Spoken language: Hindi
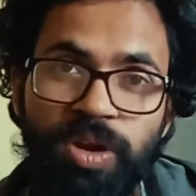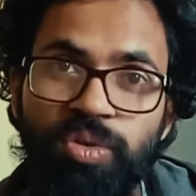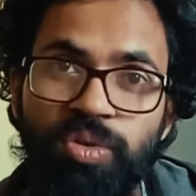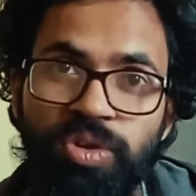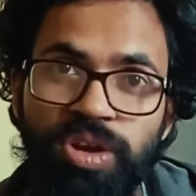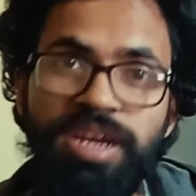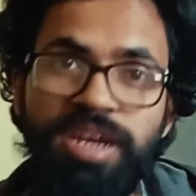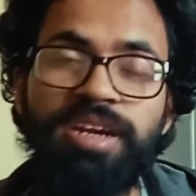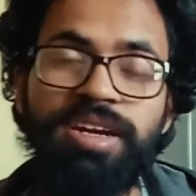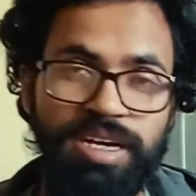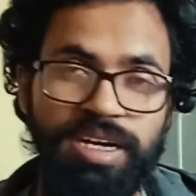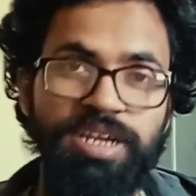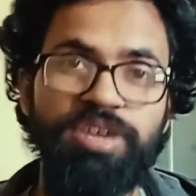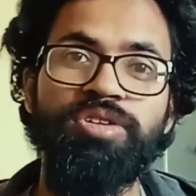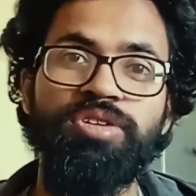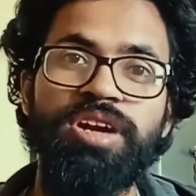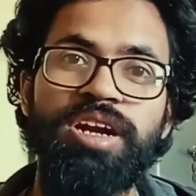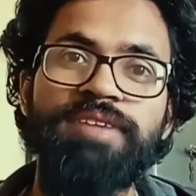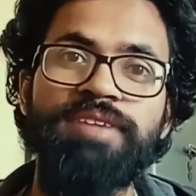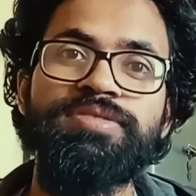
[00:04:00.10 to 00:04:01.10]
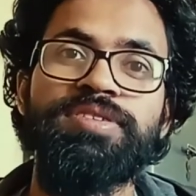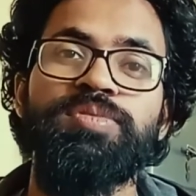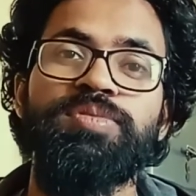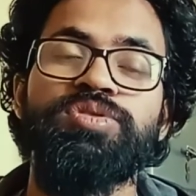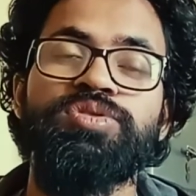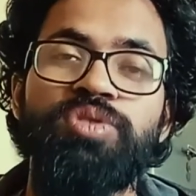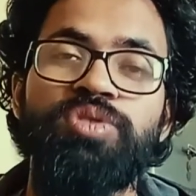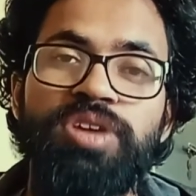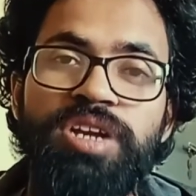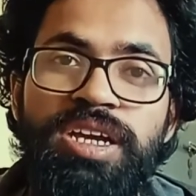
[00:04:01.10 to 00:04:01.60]
कर लोगे ट्री और ग्राफ
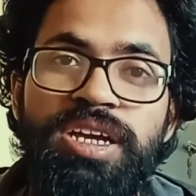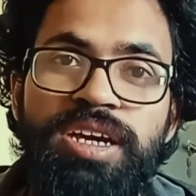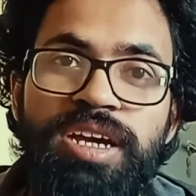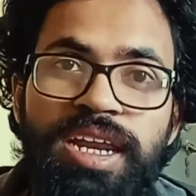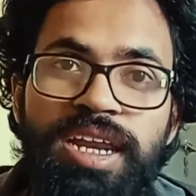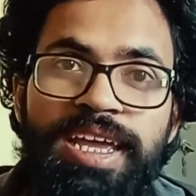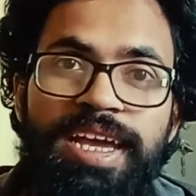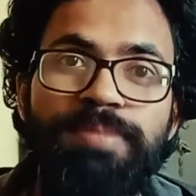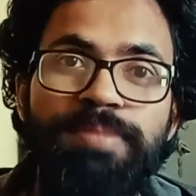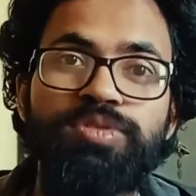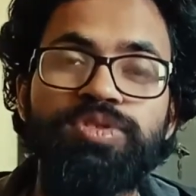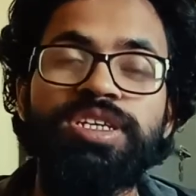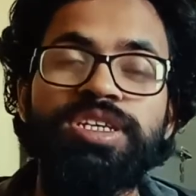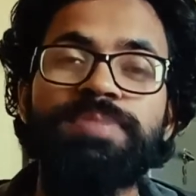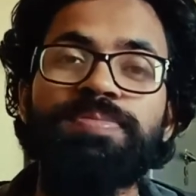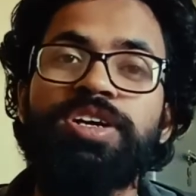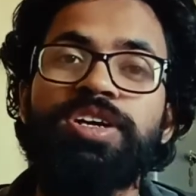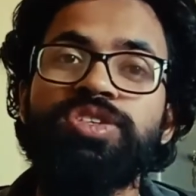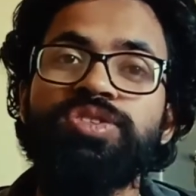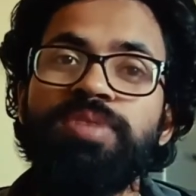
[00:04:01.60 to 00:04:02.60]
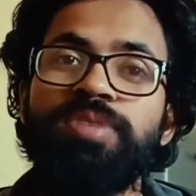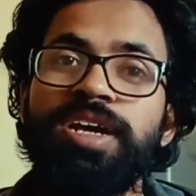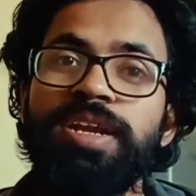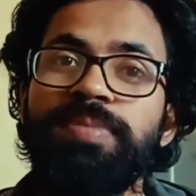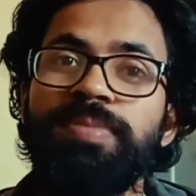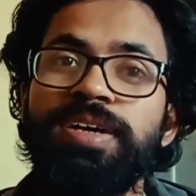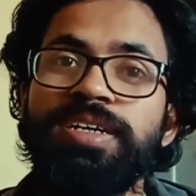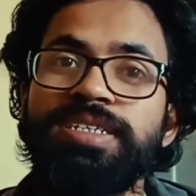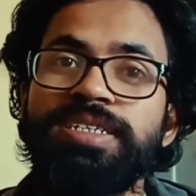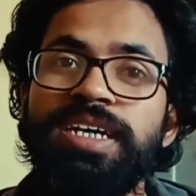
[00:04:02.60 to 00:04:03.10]
सपोज करो ट्री कर लिया अब उसके पास
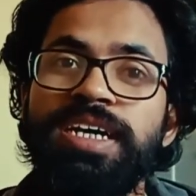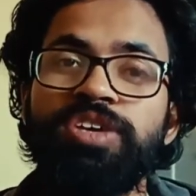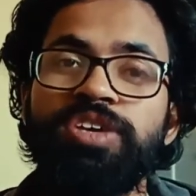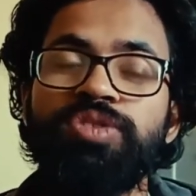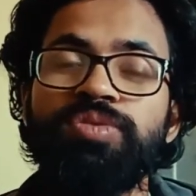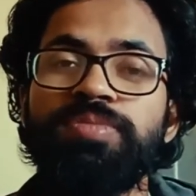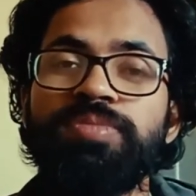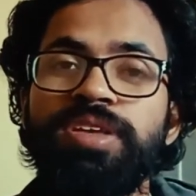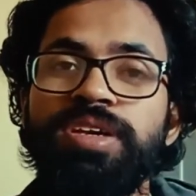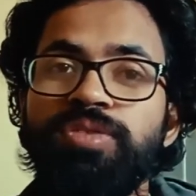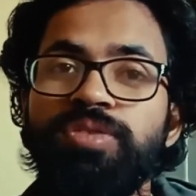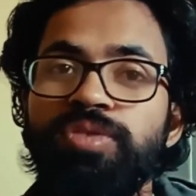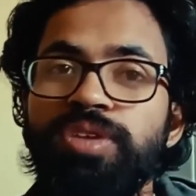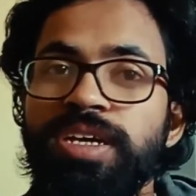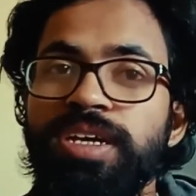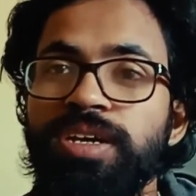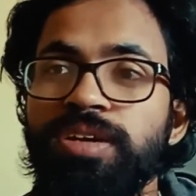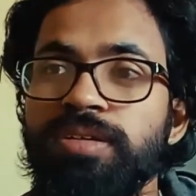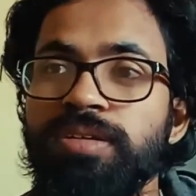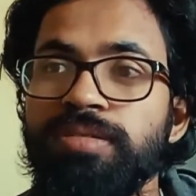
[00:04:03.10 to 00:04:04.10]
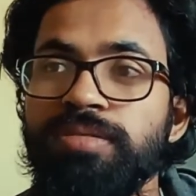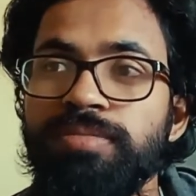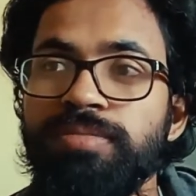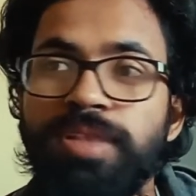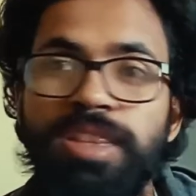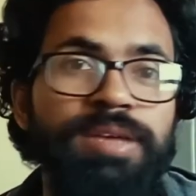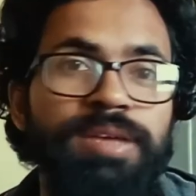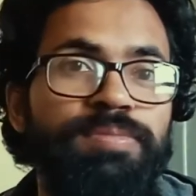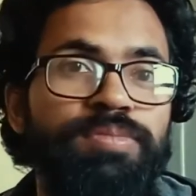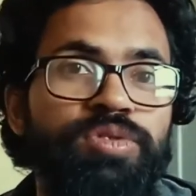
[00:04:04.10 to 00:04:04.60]
तुम्हारे पास कहीं तुमने कोई
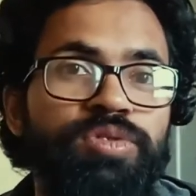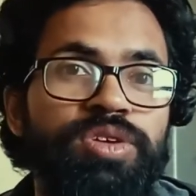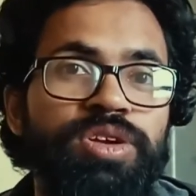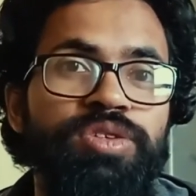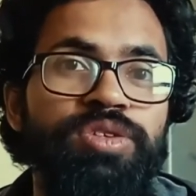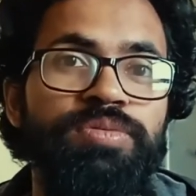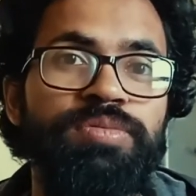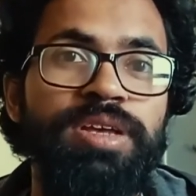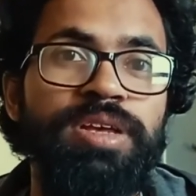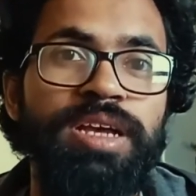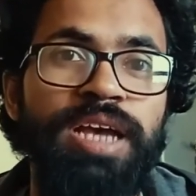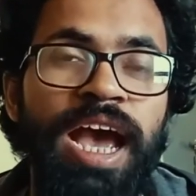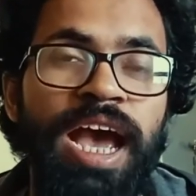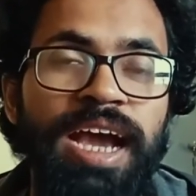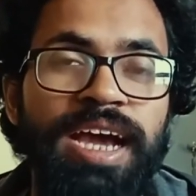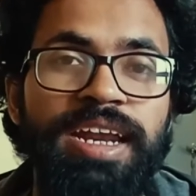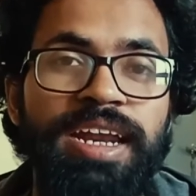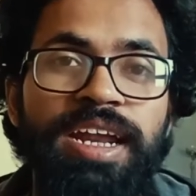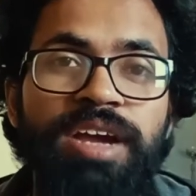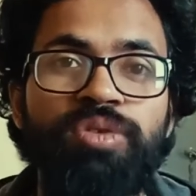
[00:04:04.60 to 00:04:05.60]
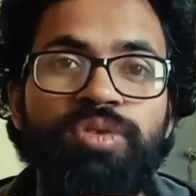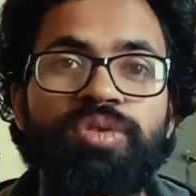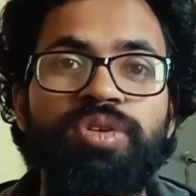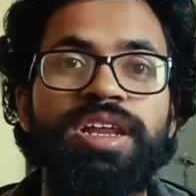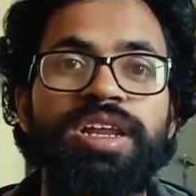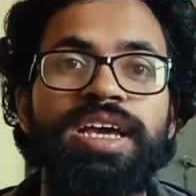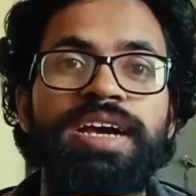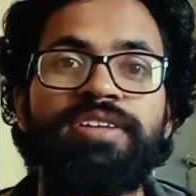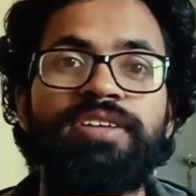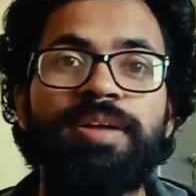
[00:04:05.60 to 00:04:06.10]
मतलब कोई तुमने हैकर रैंक
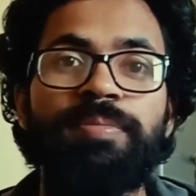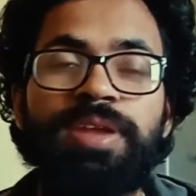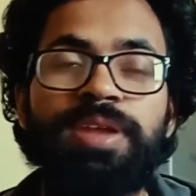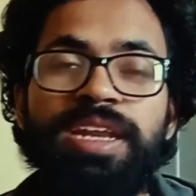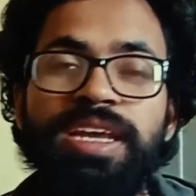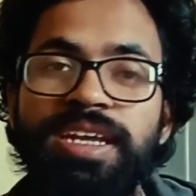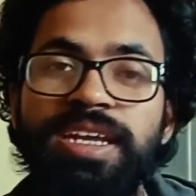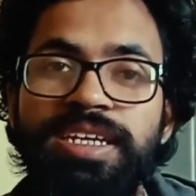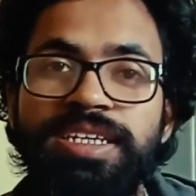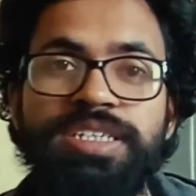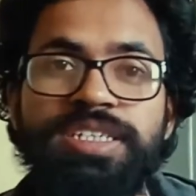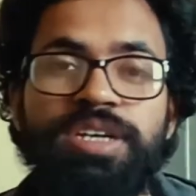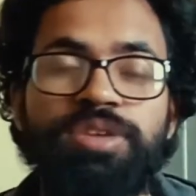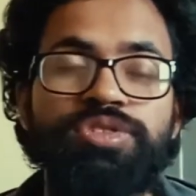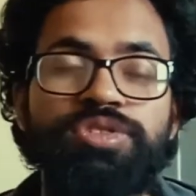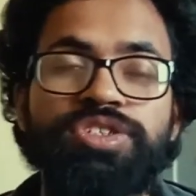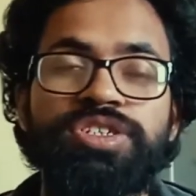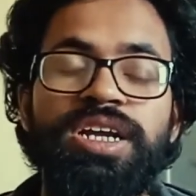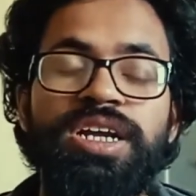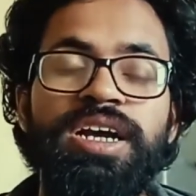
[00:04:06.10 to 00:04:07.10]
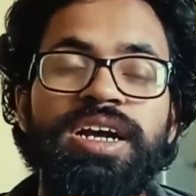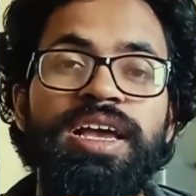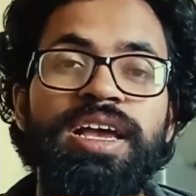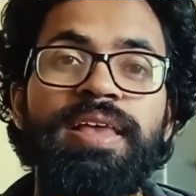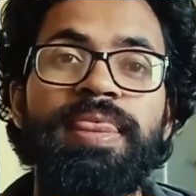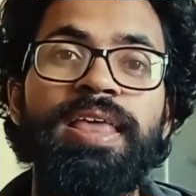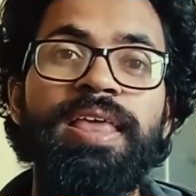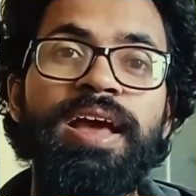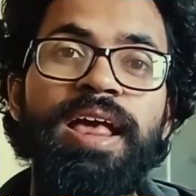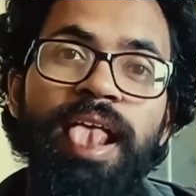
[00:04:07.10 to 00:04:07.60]
खोल लिया वहाँ पे लिंक लिस्ट का क्वेश्चन आ
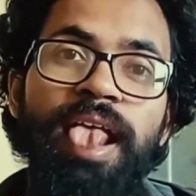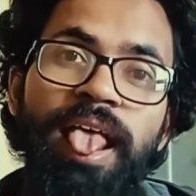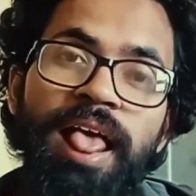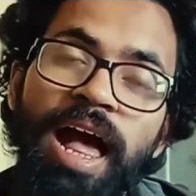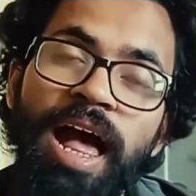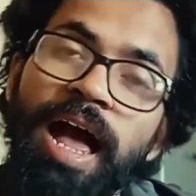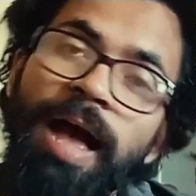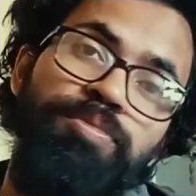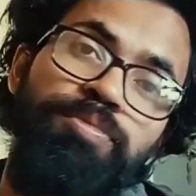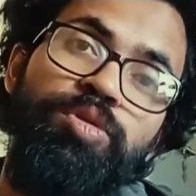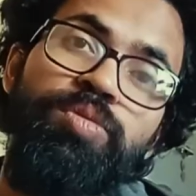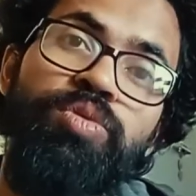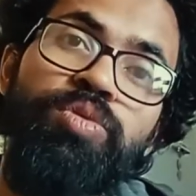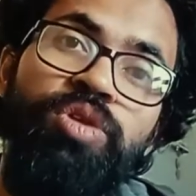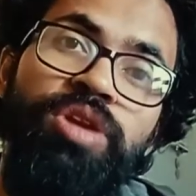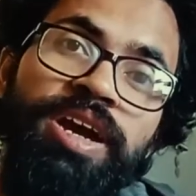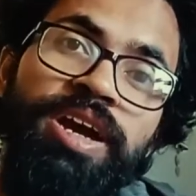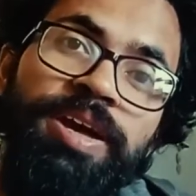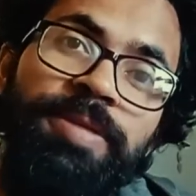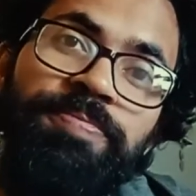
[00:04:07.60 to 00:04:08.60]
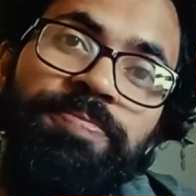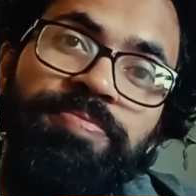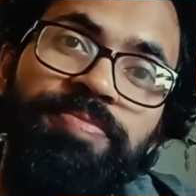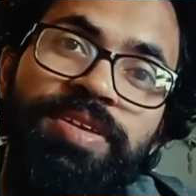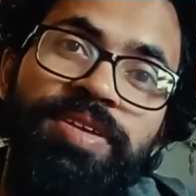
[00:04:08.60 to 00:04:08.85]
गया अब तुम भूल गए